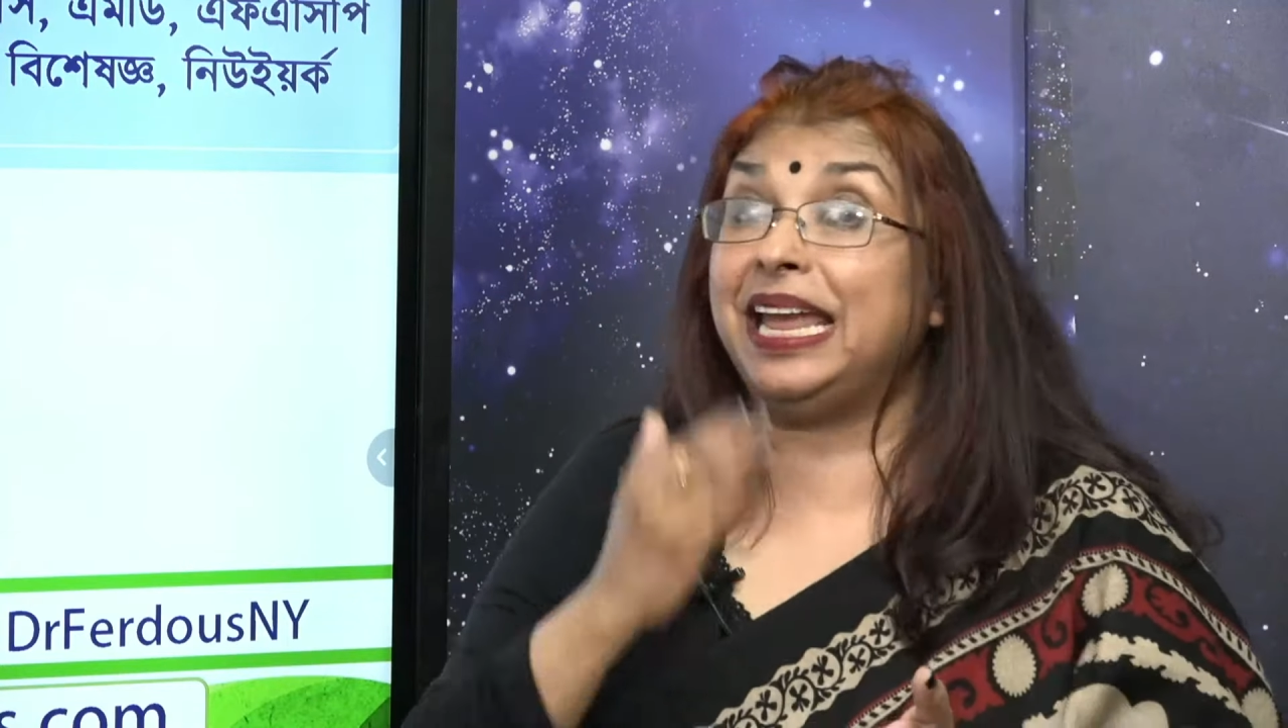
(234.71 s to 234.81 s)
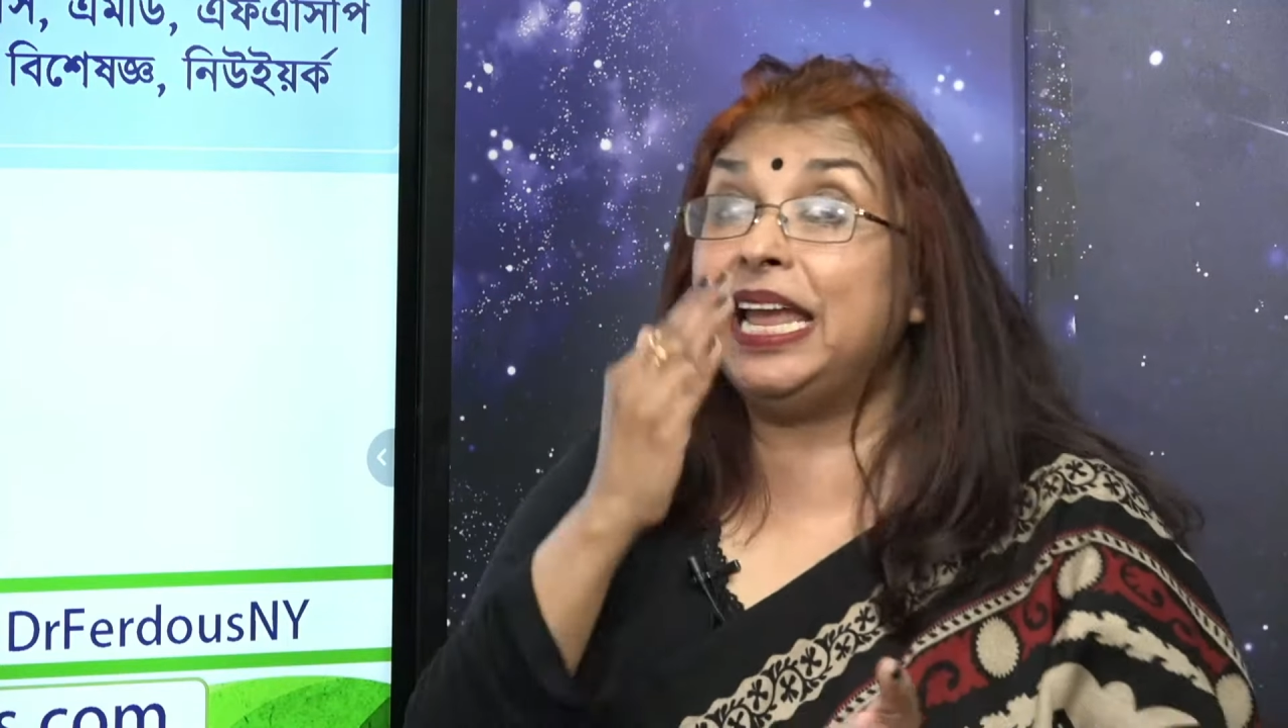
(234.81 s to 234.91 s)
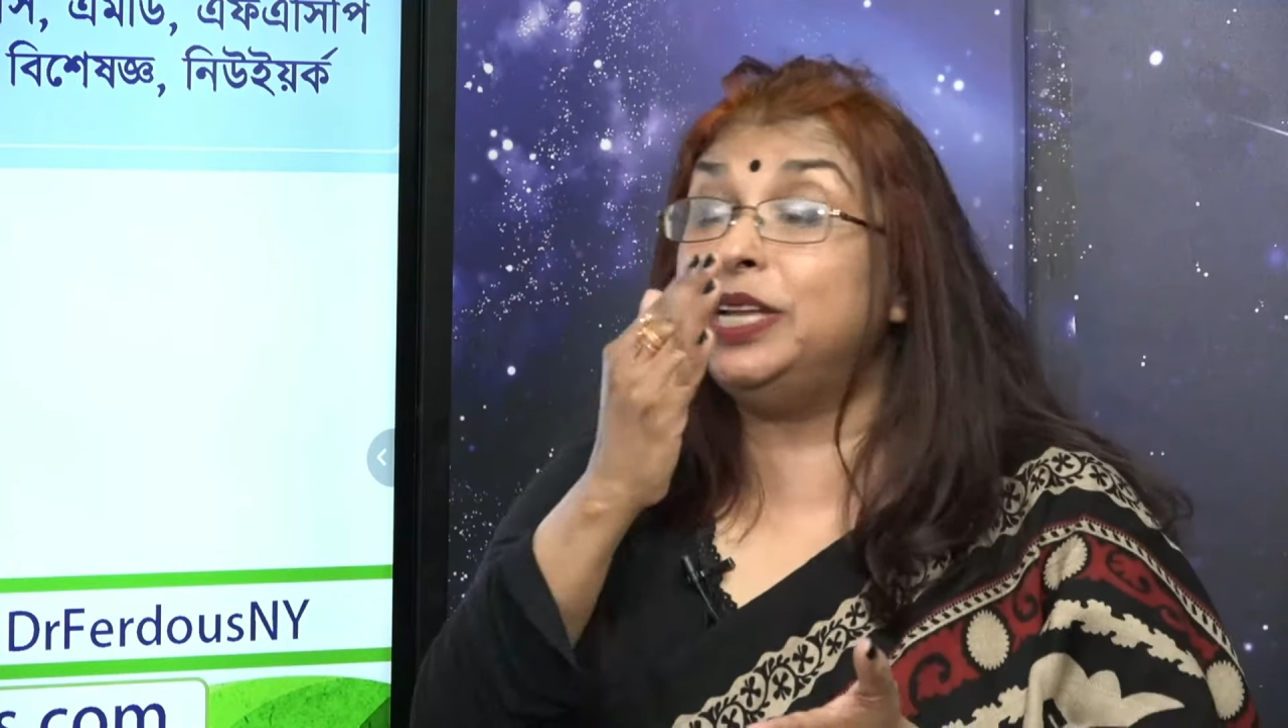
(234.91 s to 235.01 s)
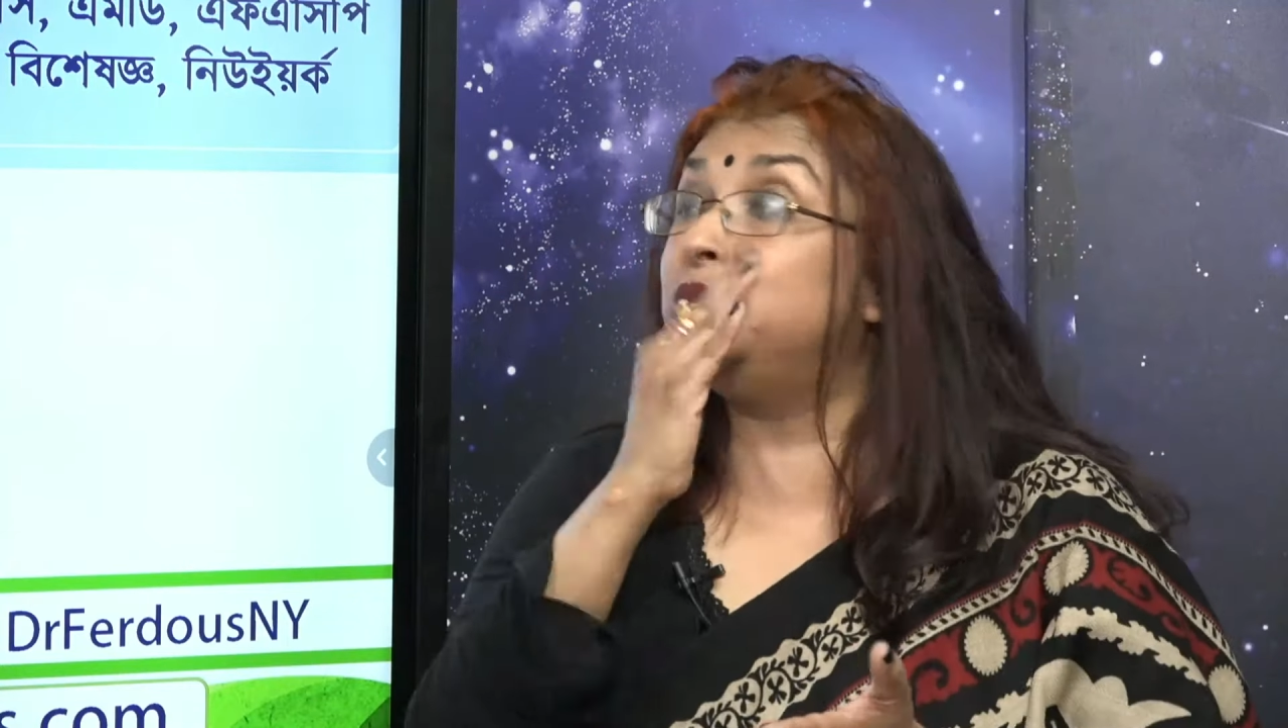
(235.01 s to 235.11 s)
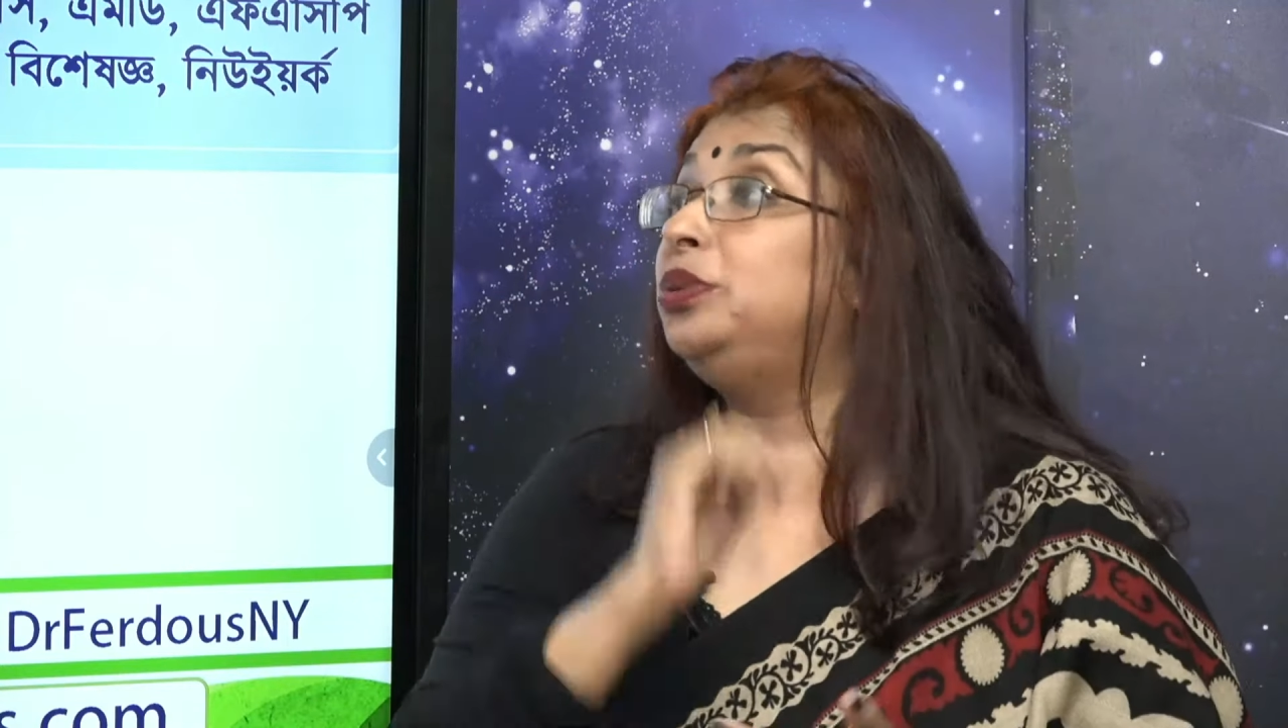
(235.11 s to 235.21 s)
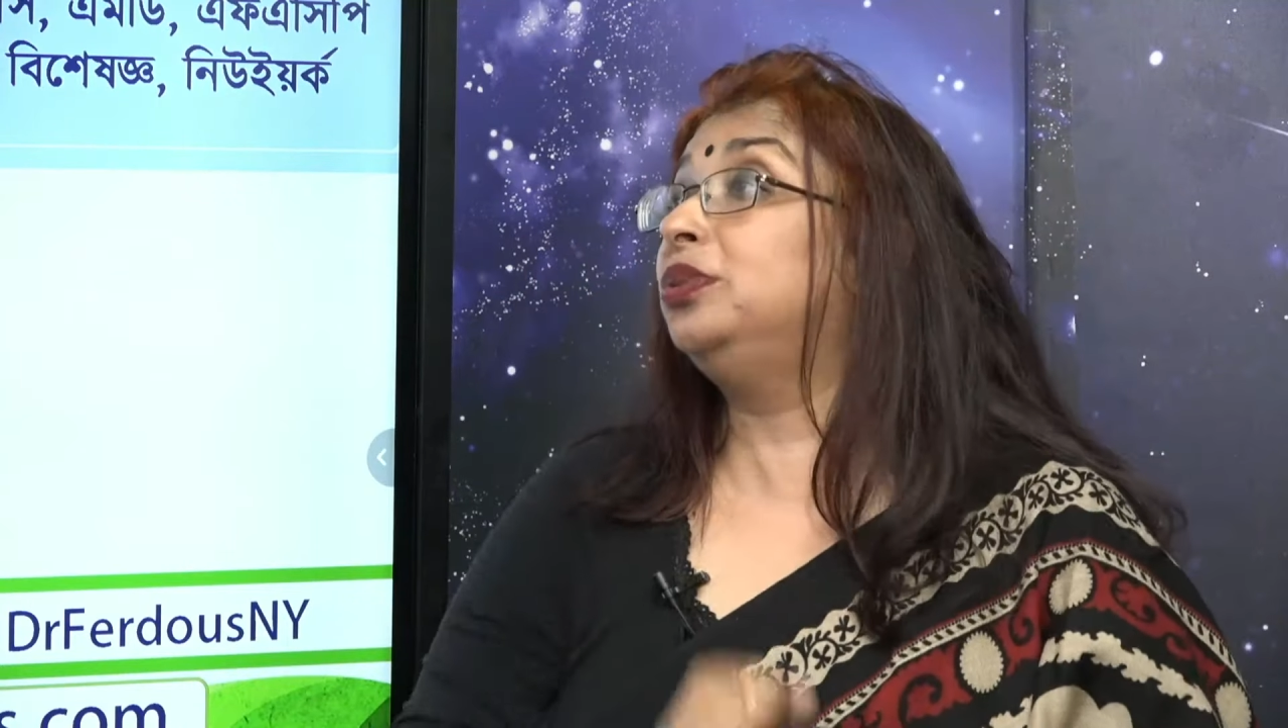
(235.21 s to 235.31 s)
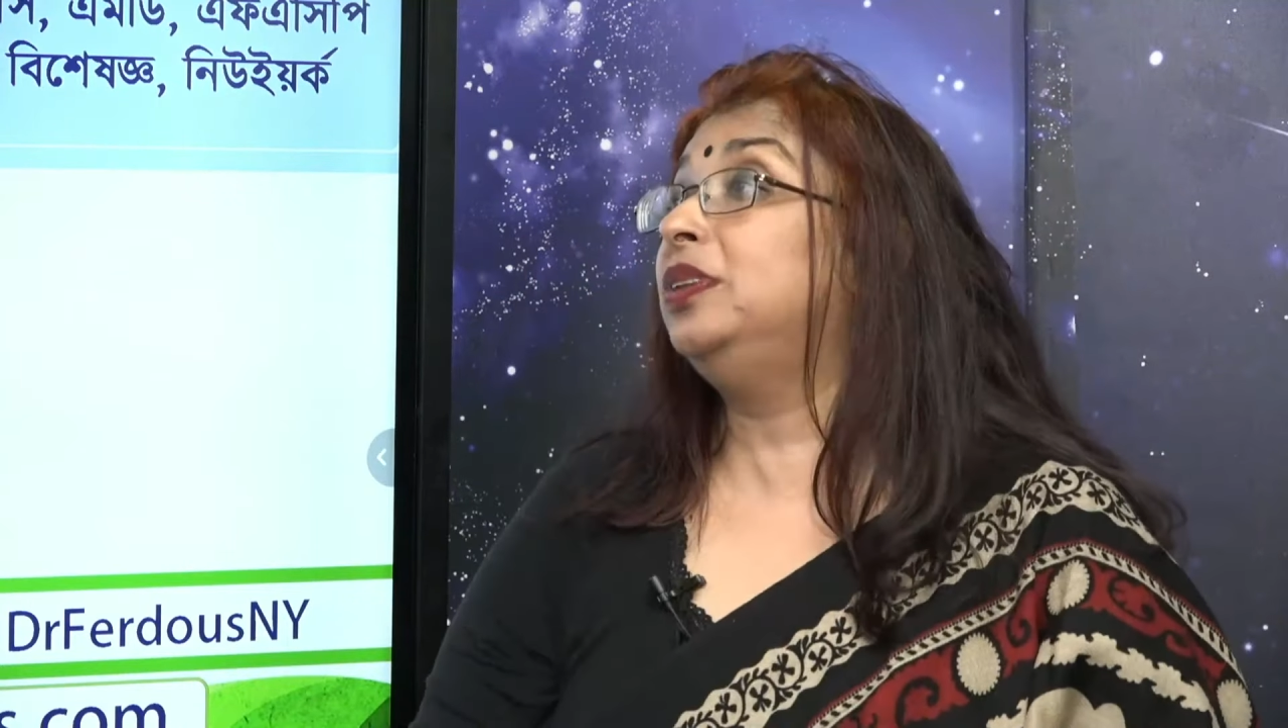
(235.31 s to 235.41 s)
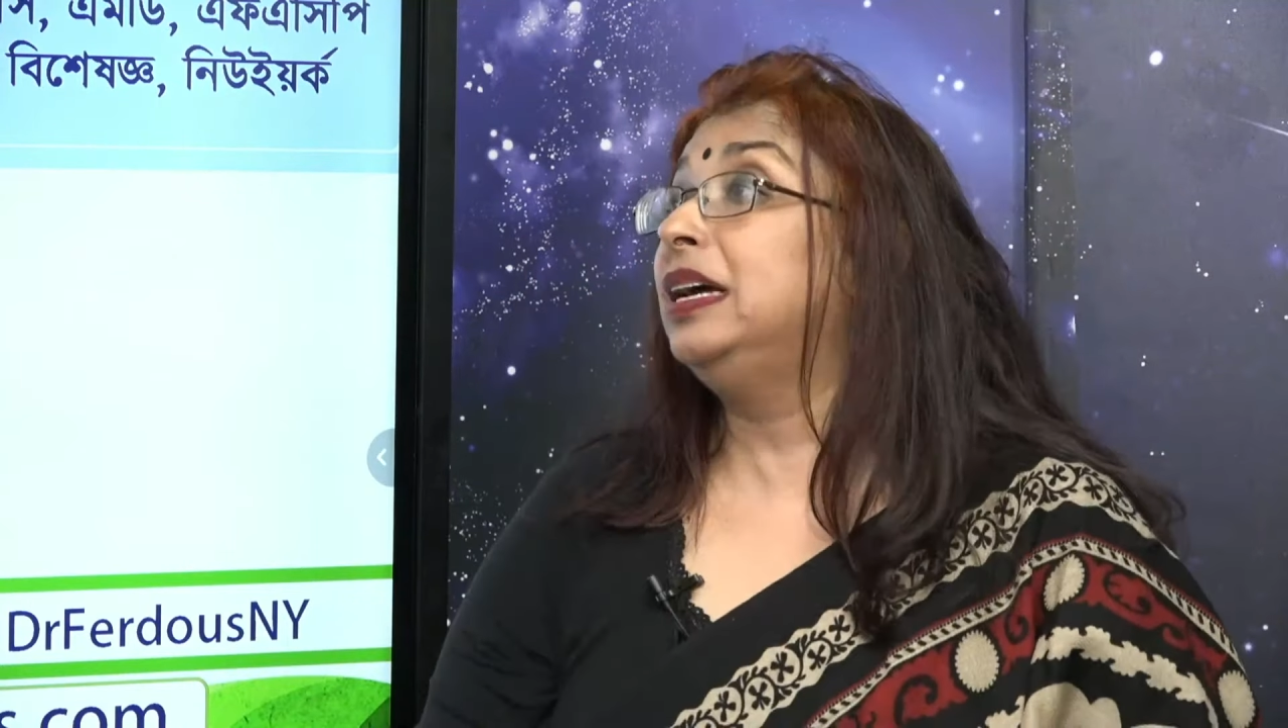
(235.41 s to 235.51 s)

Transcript: এই জন্য